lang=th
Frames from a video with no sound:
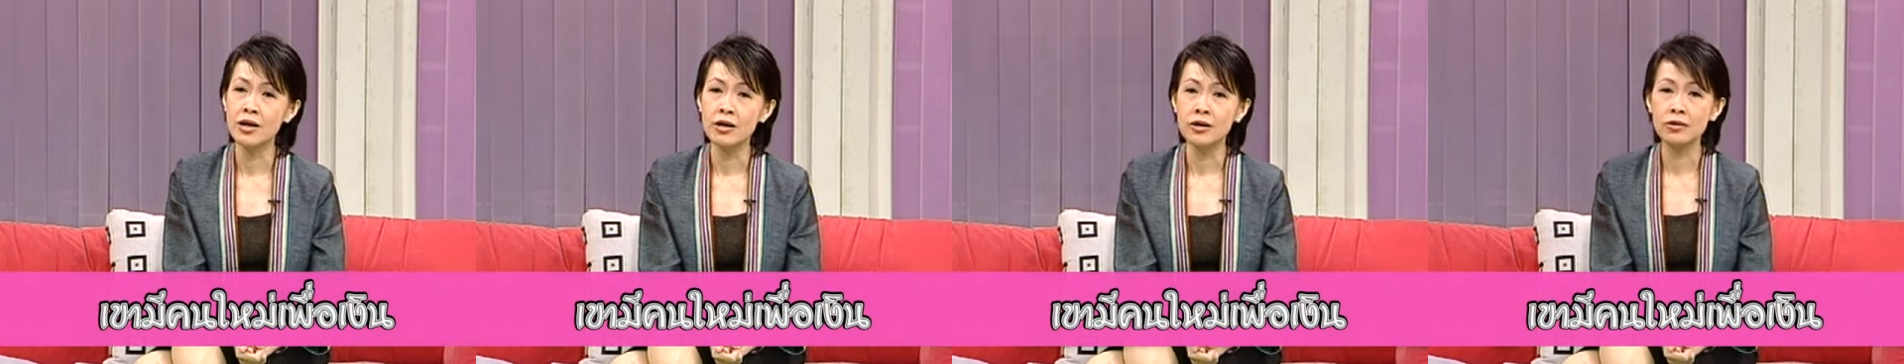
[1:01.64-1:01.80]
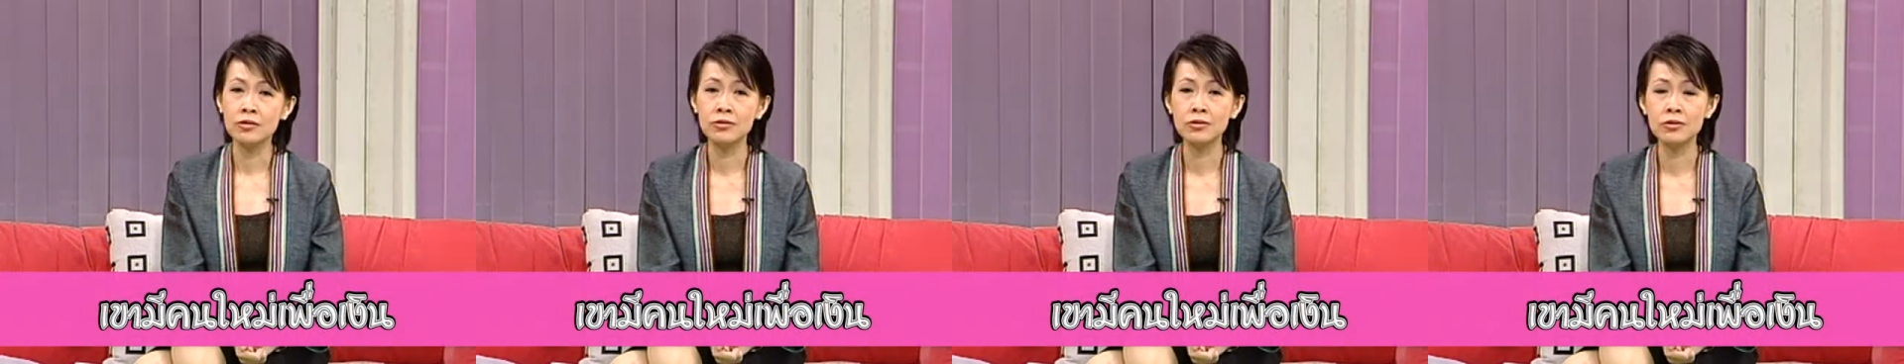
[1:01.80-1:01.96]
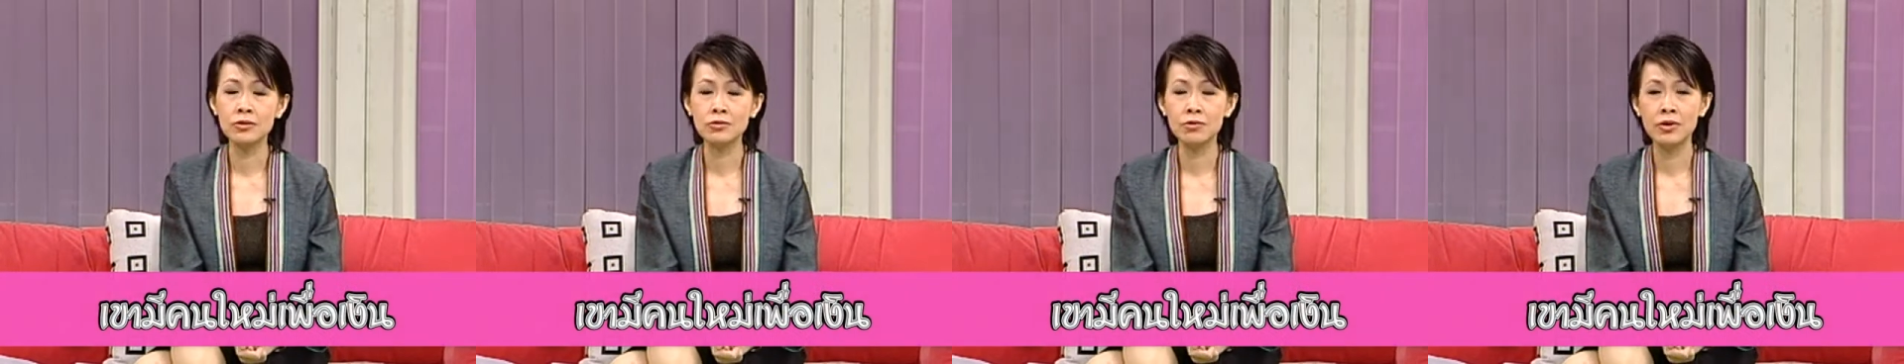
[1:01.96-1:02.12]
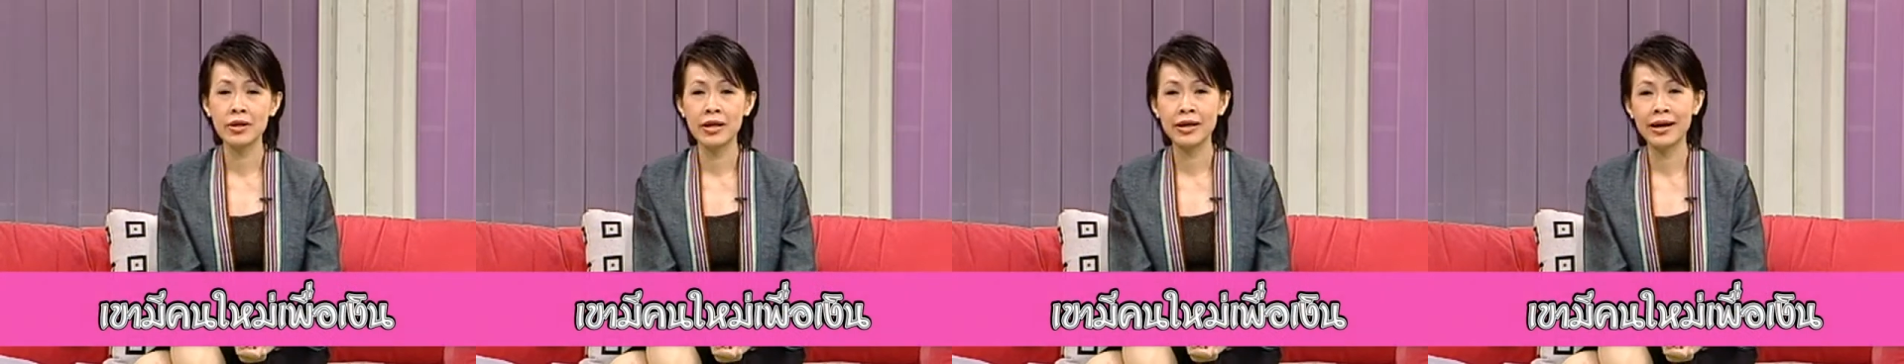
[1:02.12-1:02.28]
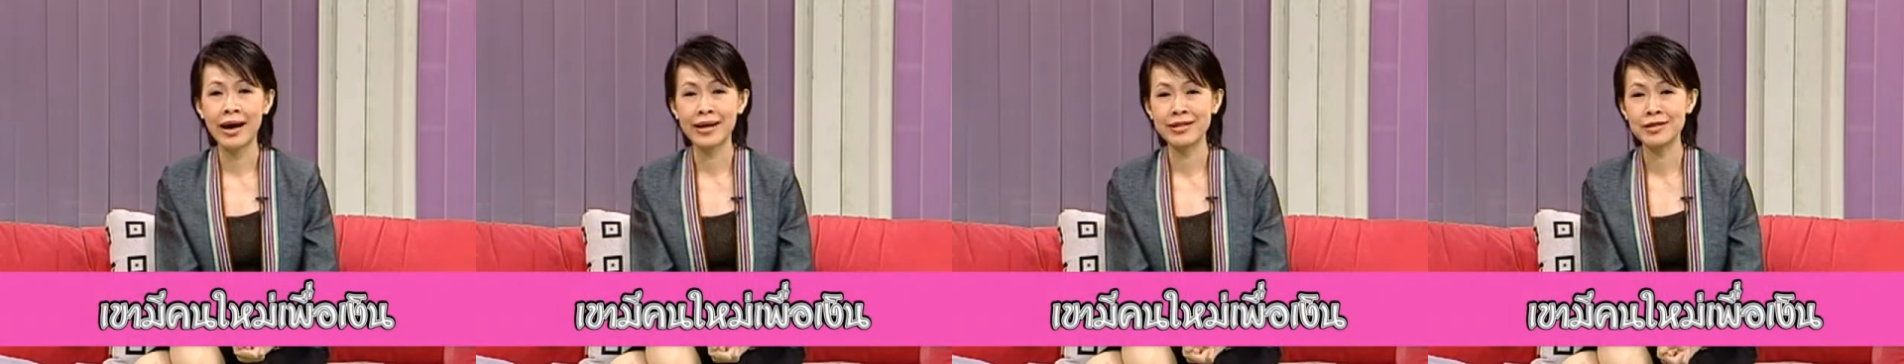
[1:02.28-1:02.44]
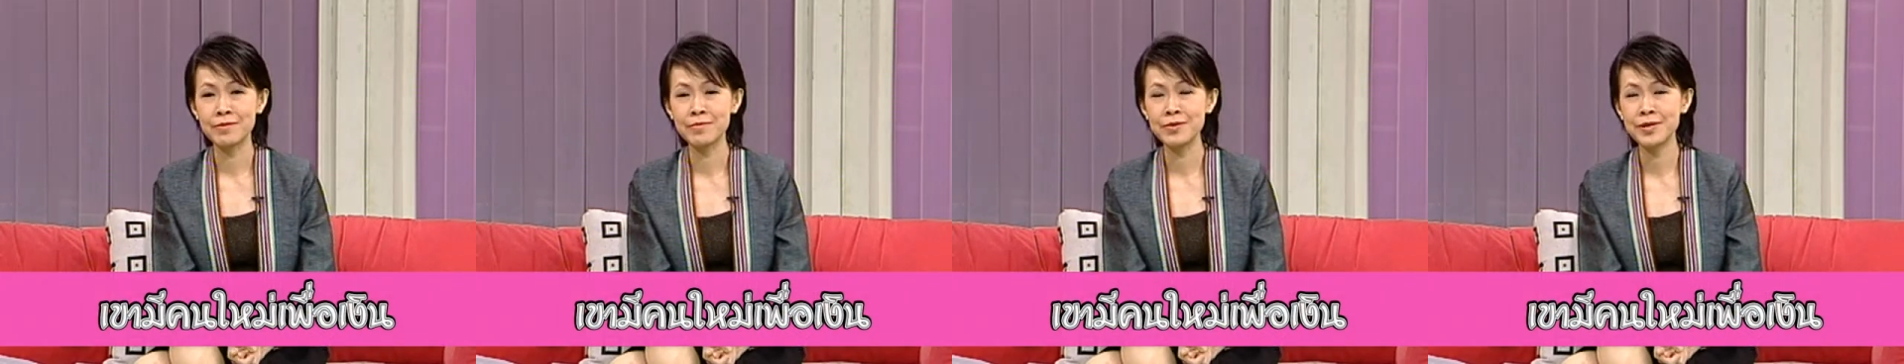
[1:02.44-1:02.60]
คุณตัวเล็ก
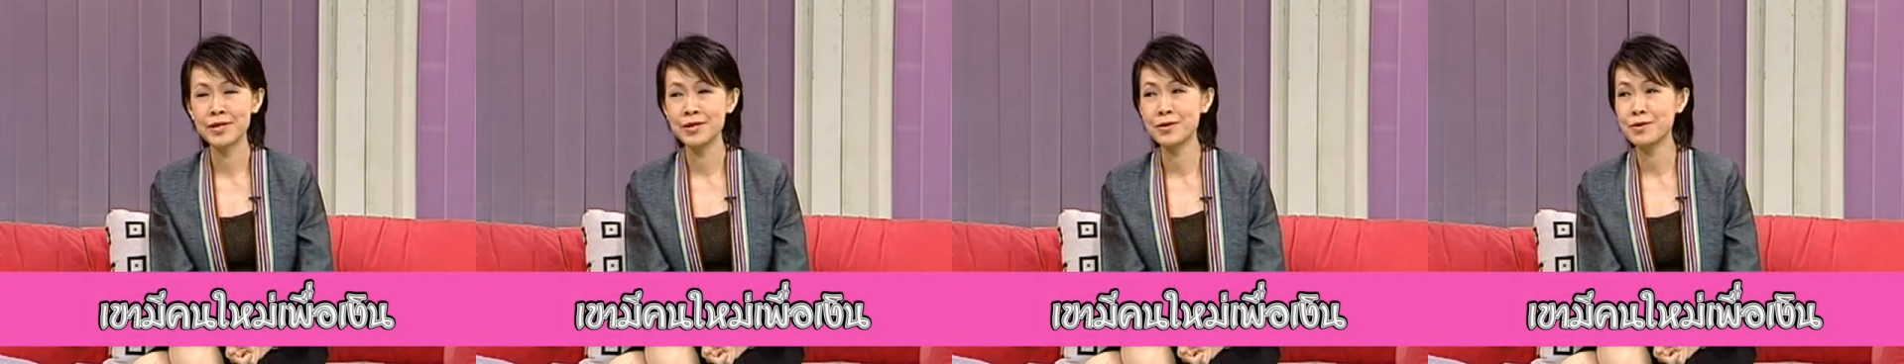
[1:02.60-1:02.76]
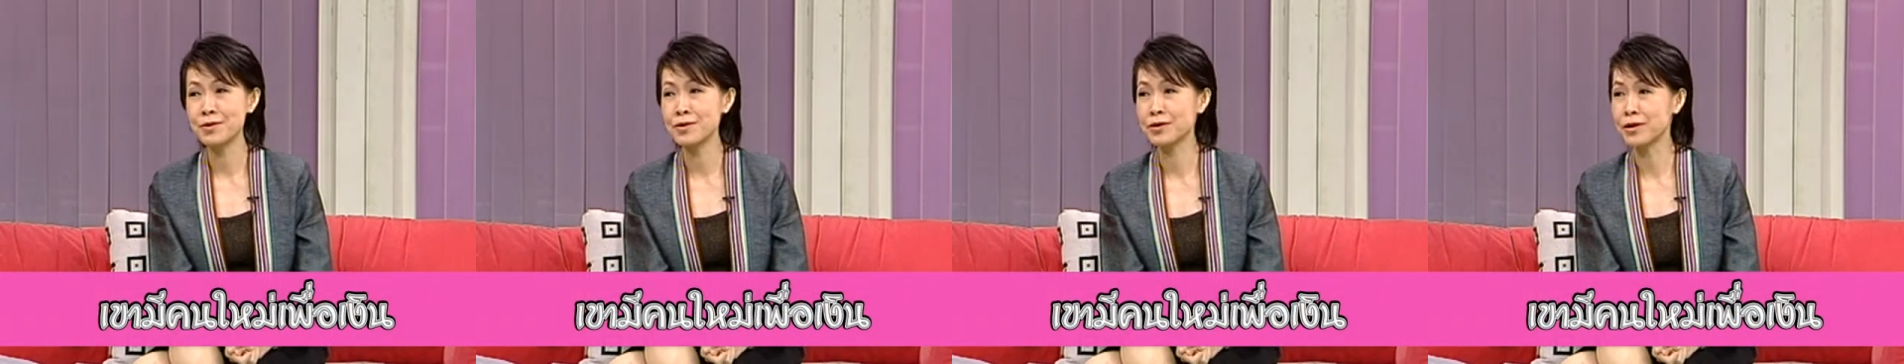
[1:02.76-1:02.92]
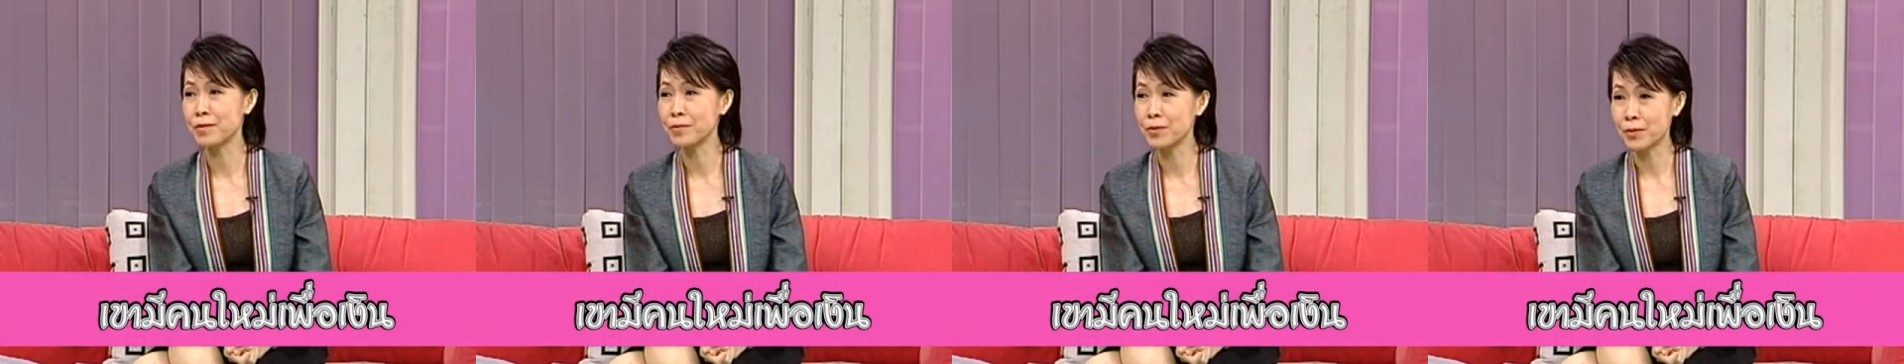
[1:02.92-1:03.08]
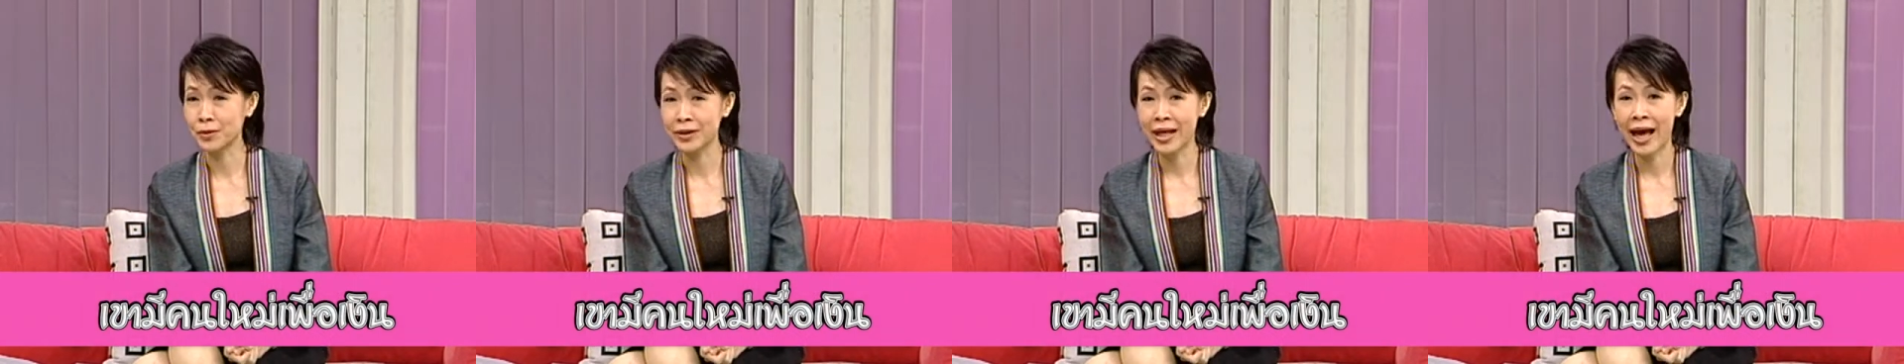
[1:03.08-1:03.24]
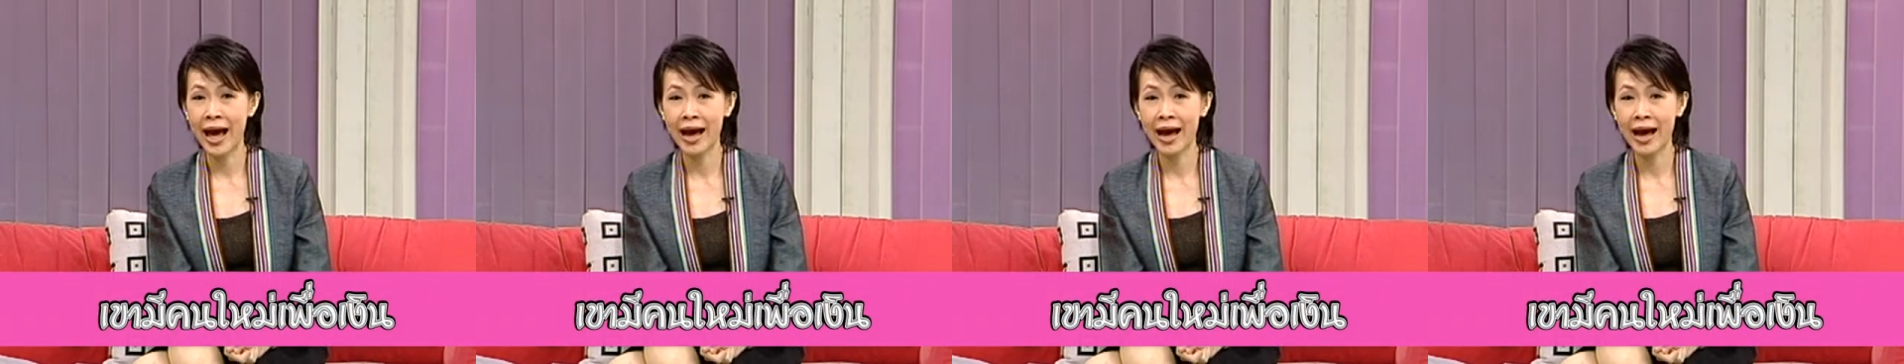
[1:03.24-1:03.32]
อาจจะไม่ใช่คนกำหนด